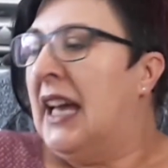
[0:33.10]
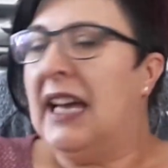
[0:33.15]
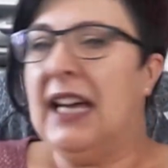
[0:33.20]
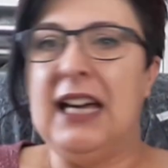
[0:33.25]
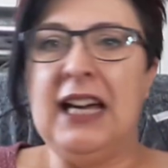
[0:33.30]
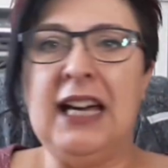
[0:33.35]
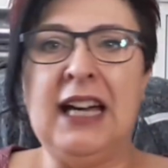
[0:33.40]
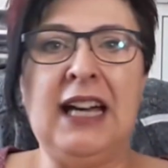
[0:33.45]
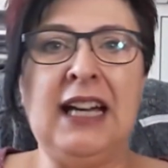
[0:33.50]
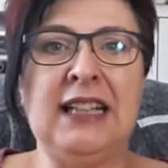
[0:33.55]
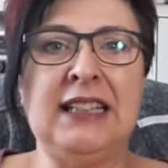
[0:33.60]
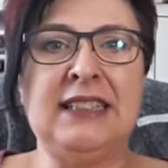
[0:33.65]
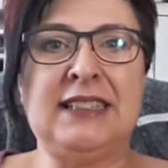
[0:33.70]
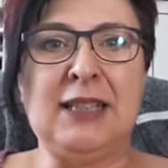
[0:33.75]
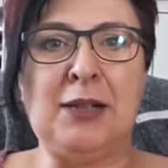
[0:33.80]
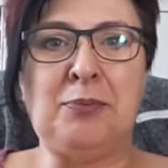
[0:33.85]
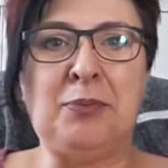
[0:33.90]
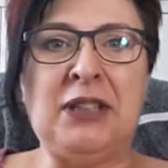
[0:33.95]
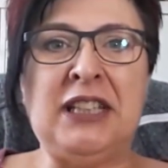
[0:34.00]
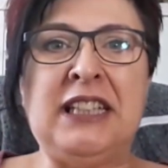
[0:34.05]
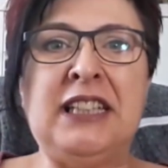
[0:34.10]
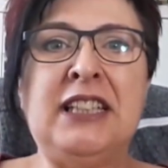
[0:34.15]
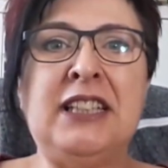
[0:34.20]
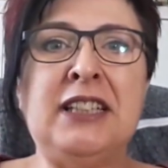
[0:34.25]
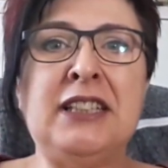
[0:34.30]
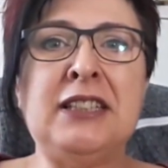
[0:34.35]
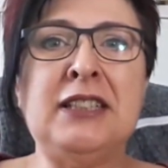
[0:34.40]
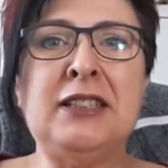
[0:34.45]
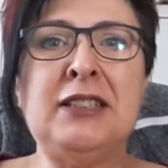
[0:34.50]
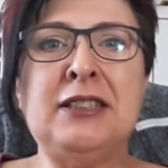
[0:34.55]
Äh, Sabine
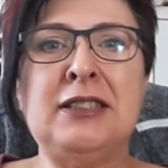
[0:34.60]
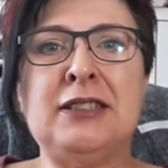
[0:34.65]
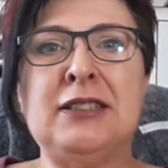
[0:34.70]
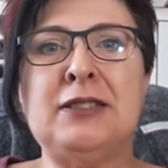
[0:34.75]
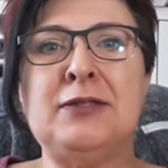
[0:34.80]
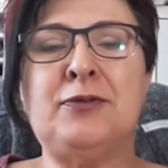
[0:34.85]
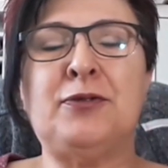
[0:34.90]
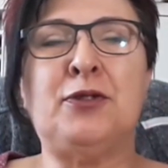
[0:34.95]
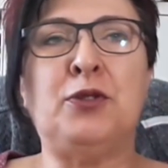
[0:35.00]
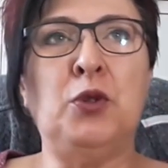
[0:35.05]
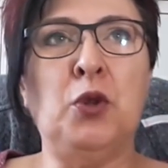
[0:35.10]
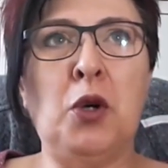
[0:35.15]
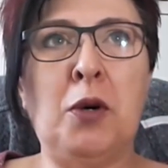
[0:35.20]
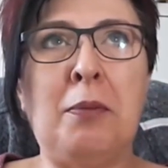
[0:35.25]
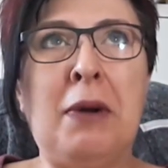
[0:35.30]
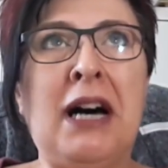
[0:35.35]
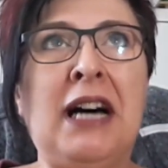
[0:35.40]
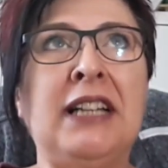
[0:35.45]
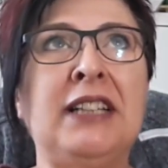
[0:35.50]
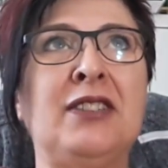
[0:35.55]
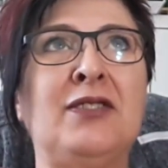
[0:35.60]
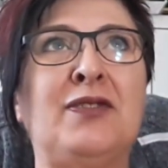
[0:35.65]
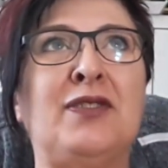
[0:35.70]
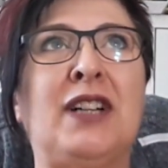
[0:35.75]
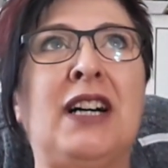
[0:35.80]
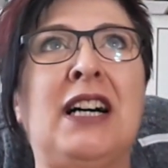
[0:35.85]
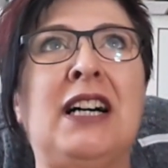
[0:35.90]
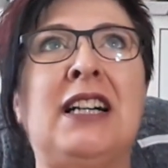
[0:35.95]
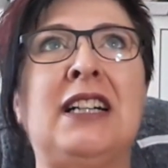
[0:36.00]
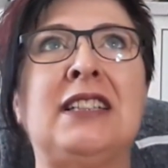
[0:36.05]
Fürmann
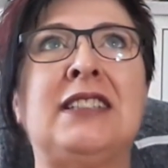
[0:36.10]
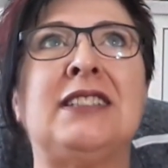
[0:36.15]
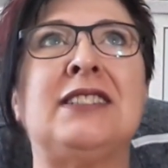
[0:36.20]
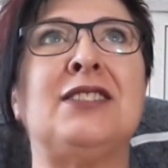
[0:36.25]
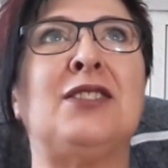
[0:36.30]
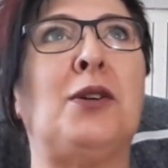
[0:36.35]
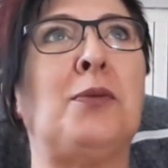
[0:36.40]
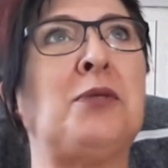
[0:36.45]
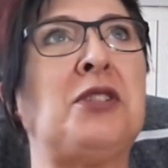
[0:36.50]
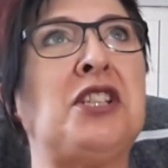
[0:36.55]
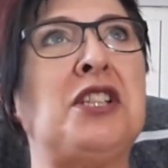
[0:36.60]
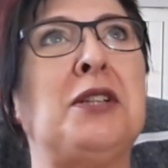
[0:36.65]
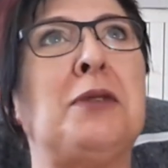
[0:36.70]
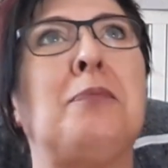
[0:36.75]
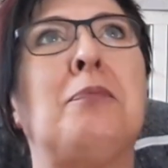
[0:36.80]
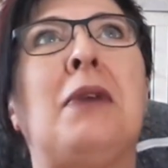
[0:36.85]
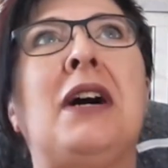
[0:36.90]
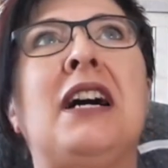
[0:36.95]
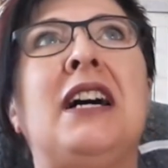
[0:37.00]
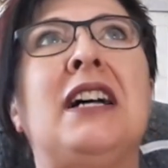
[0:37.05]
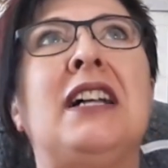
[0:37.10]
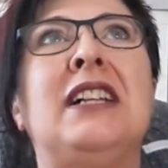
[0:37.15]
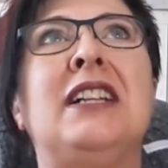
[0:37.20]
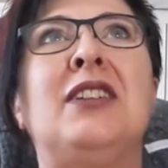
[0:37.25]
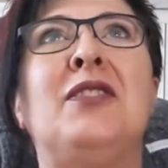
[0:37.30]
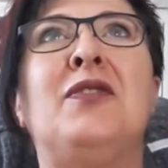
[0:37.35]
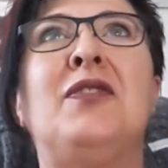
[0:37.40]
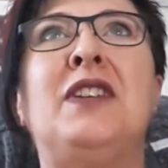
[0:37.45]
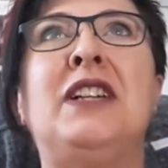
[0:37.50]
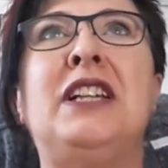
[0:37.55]
fragte, ob ich nicht mal
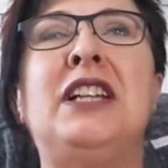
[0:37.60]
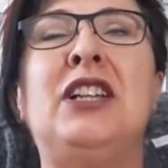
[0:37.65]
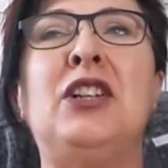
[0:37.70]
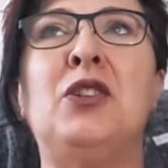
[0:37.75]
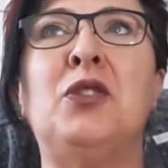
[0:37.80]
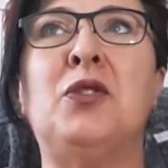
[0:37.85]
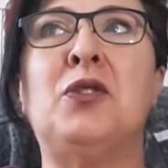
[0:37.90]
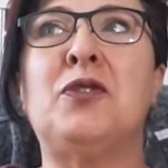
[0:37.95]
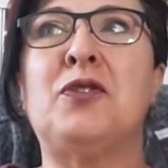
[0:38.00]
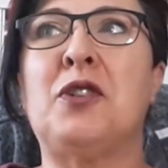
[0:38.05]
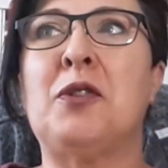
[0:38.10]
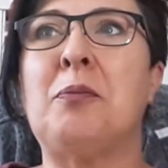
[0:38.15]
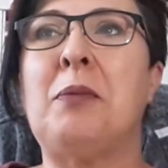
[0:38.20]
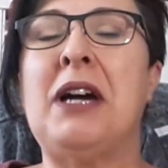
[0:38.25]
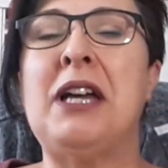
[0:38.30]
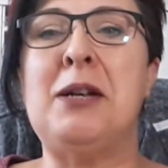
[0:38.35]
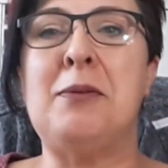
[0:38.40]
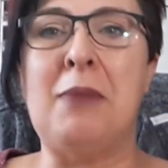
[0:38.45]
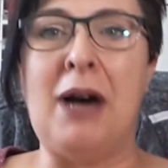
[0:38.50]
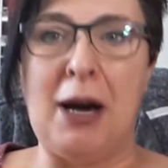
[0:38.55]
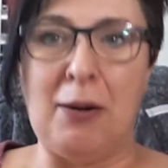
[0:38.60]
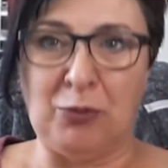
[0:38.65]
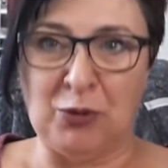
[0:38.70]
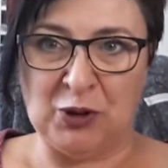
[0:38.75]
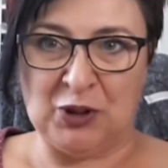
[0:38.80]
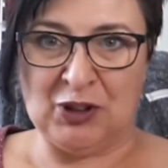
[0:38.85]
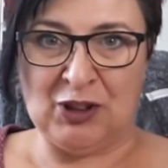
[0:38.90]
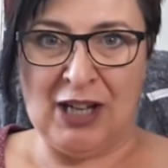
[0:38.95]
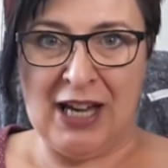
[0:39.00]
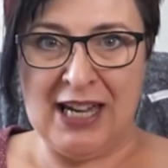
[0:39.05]
ein Video von meinem Abo
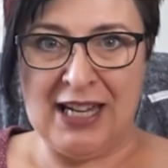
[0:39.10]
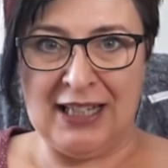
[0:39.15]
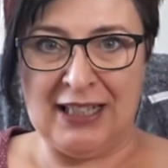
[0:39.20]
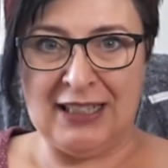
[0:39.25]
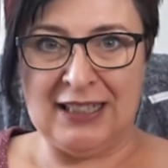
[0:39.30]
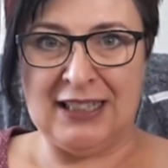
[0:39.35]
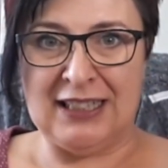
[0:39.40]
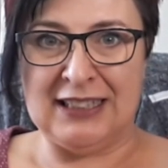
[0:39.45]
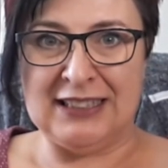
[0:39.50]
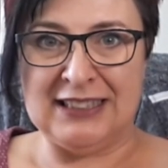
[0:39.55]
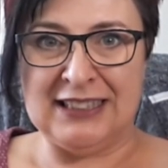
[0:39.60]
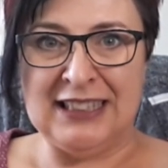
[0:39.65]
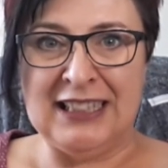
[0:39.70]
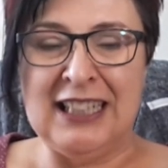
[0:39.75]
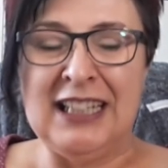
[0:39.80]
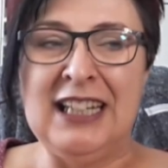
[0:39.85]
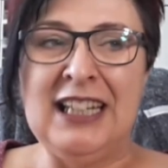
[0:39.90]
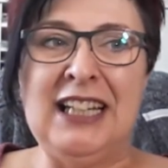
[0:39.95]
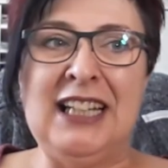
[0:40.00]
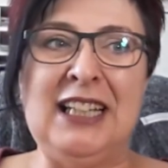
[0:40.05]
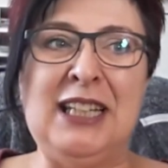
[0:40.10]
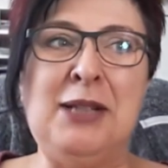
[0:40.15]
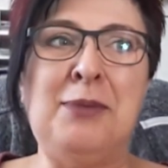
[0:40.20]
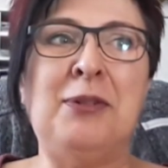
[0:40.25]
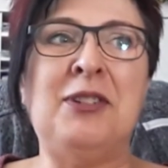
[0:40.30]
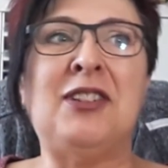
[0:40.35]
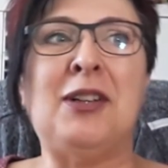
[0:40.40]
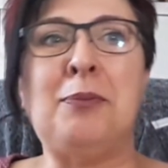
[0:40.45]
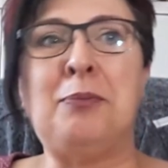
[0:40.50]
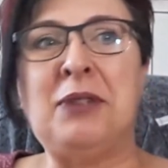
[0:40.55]
zeigen kann.
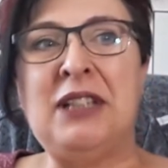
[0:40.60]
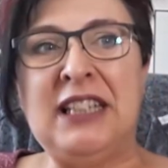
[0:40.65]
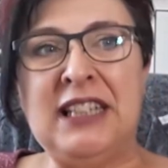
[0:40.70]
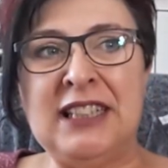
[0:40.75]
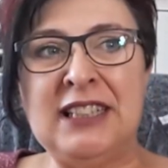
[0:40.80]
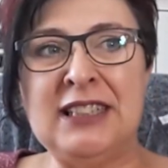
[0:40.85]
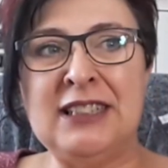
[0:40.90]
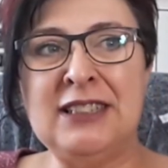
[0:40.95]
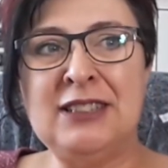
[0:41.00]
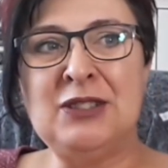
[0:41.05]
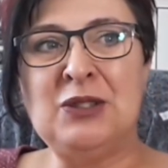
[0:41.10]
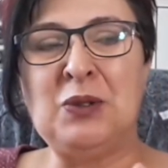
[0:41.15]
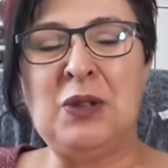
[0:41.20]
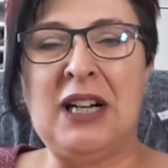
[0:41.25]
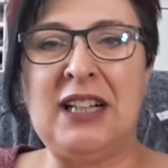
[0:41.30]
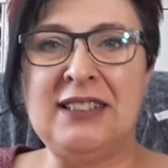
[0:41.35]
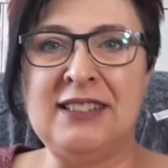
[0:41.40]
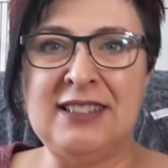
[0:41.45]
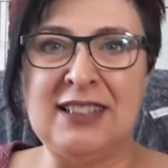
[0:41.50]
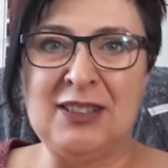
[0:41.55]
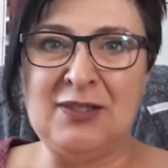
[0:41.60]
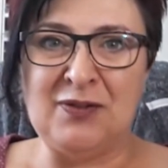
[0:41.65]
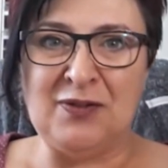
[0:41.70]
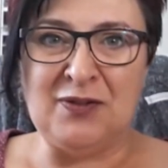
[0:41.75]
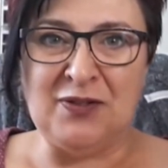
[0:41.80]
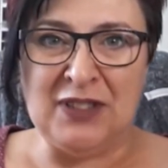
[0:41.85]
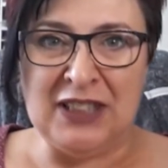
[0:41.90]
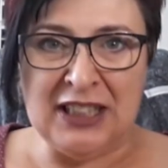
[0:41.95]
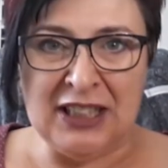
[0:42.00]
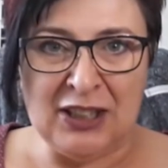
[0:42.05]
Liebe Sabine, du hast das
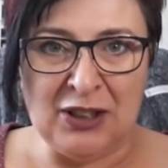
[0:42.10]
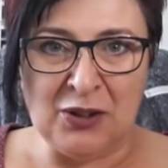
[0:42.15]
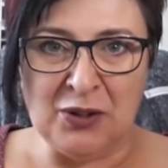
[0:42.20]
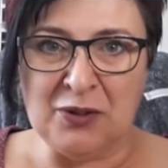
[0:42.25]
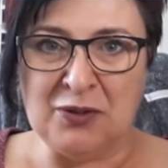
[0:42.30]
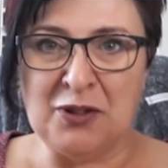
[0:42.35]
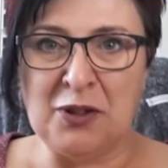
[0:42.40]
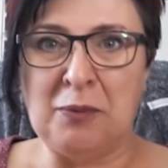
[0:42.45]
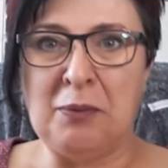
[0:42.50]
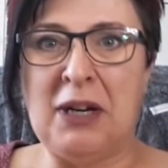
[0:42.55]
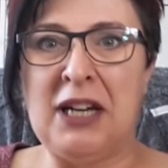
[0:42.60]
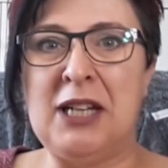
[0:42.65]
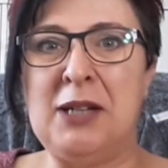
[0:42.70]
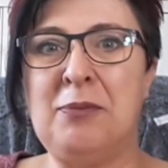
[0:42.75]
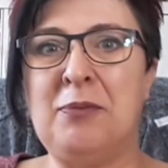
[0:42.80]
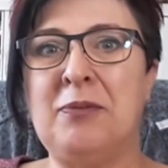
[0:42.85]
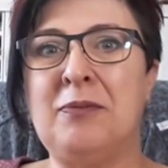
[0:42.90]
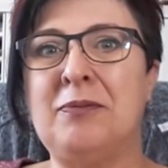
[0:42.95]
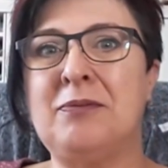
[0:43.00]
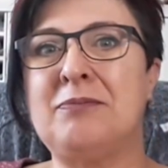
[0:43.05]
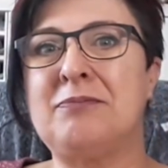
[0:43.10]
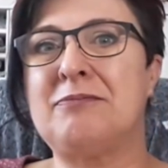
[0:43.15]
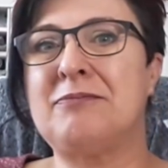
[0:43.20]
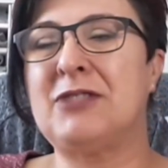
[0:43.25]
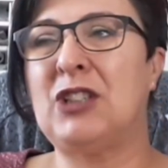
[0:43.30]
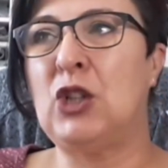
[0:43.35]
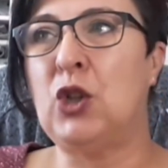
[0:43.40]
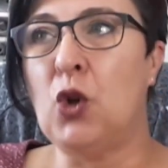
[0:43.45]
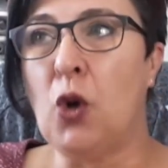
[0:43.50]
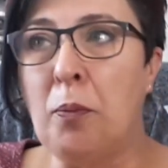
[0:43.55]
Video von meinem
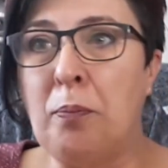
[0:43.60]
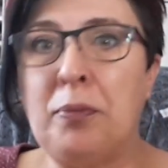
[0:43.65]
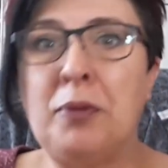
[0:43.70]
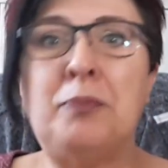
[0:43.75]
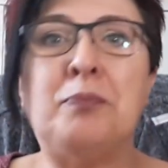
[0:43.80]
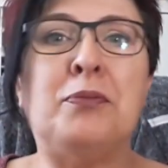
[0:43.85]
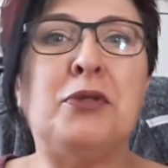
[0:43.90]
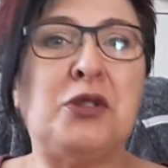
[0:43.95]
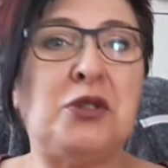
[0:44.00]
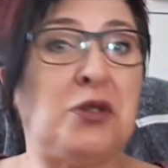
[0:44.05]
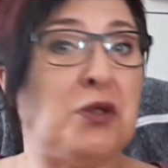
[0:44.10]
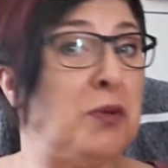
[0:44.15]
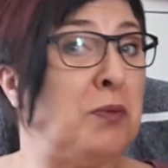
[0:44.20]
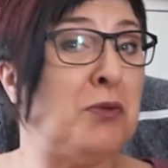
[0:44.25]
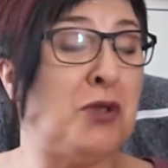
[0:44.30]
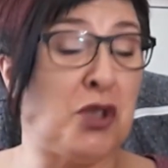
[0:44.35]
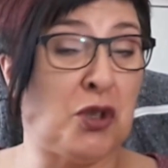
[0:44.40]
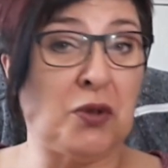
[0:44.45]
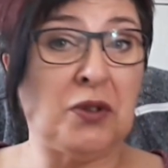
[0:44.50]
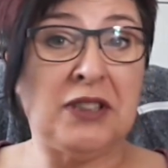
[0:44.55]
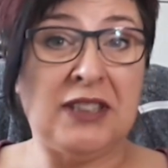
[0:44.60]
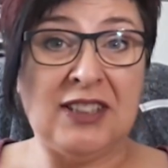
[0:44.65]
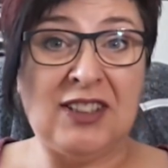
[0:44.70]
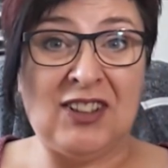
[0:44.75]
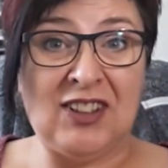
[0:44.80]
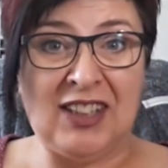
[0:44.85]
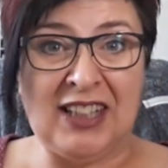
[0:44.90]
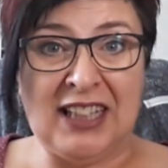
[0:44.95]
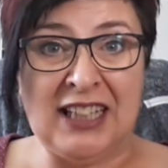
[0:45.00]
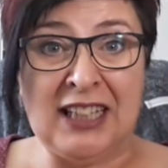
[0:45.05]
Club bestimmt schon
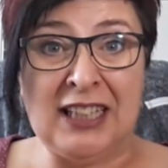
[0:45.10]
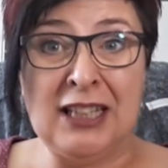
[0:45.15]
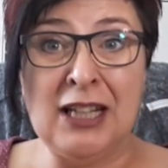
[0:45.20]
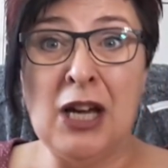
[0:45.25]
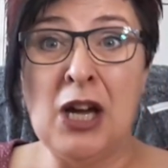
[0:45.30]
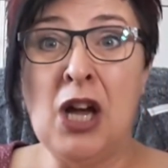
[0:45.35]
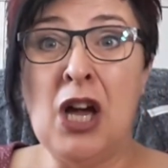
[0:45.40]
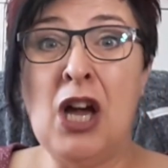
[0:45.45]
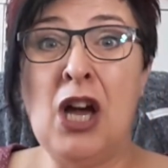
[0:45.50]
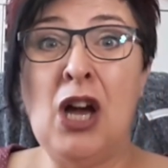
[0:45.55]
gesehen